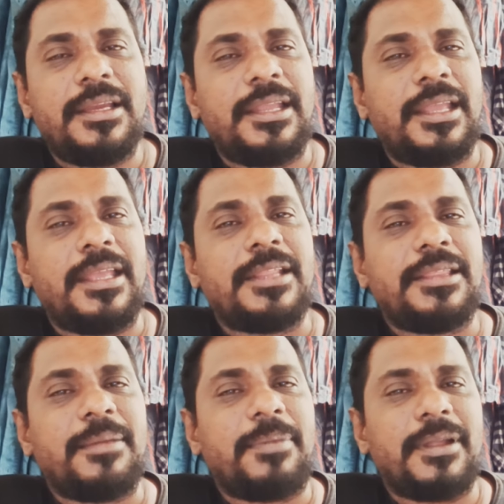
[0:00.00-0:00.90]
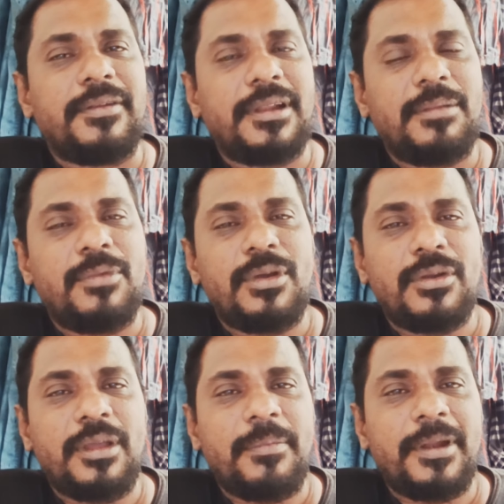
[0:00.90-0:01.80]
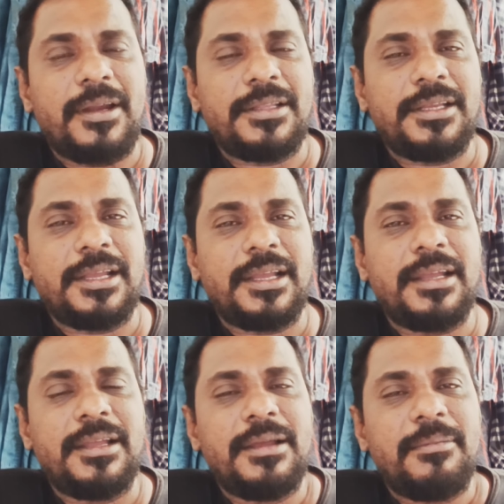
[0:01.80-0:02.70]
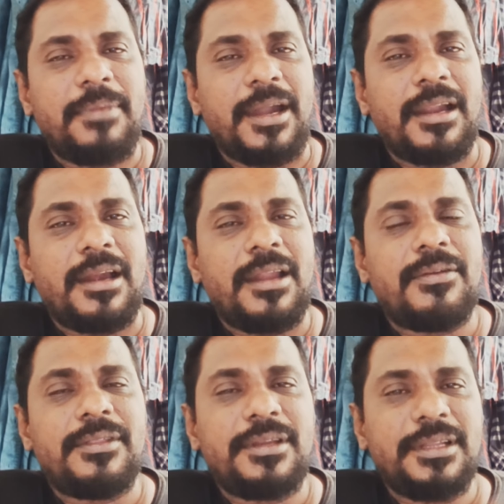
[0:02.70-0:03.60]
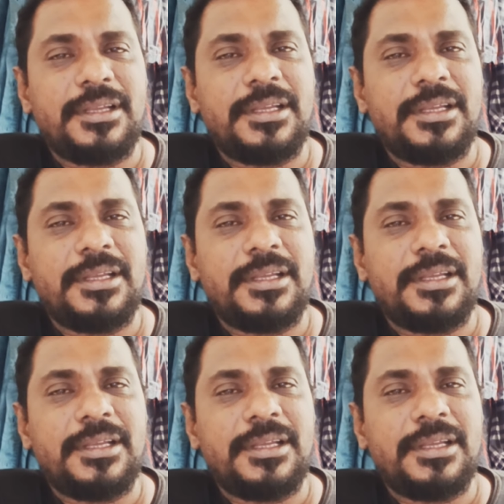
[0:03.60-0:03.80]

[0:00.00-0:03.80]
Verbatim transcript: நீங்கள் எந்த படம் வேணாலும் மோகனுடைய படம் எடுத்துக்கோங்க பாடல்கள்லாம் வந்துட்டு